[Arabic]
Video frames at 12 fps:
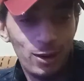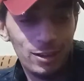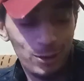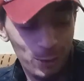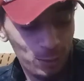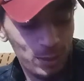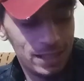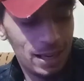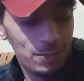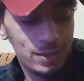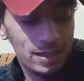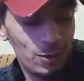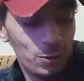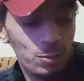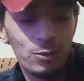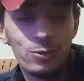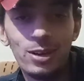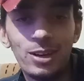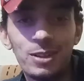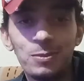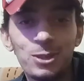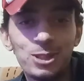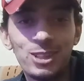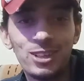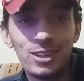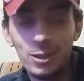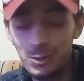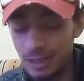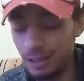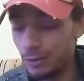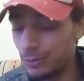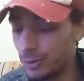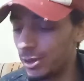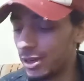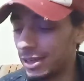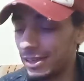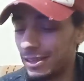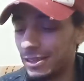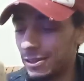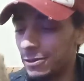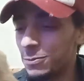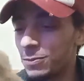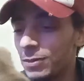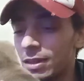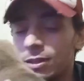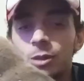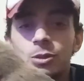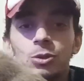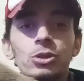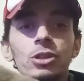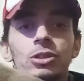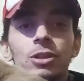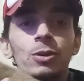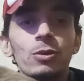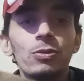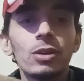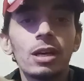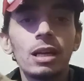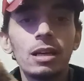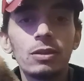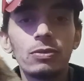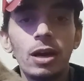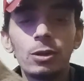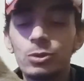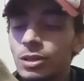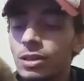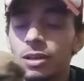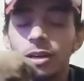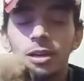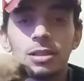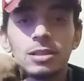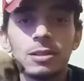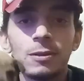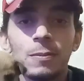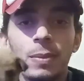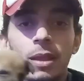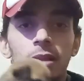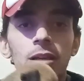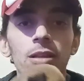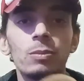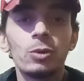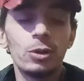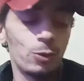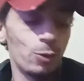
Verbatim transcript: عليه هو بيزمزق وبيفرهد ما شاء الله وزي الفل تنسوش تشتركوا في القناه فعلوا زر الجرس تكتبوا لي